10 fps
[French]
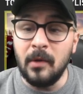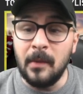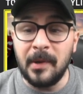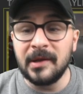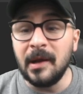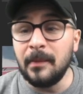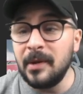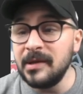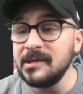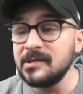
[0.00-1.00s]
on va parler de la
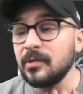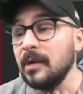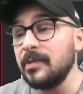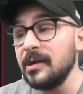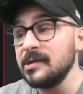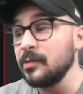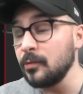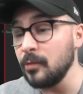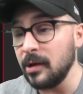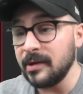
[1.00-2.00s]
playlist. Donc, la playlist,
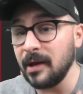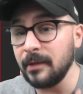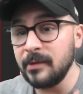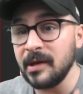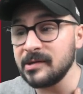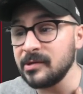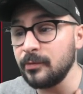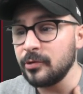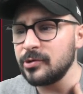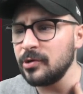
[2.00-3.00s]
donc moi, elle est terminée à
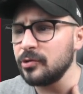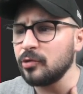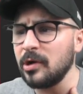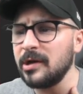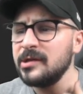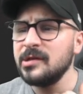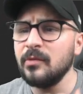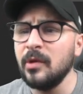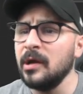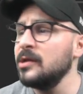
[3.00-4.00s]
100%. Je crois que les,
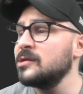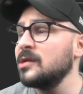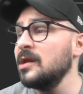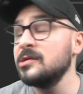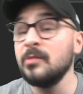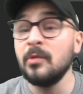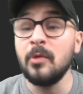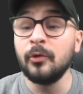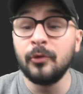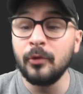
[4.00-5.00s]
voilà, les challenges, il m'en
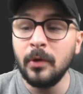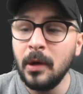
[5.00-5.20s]
manque deux.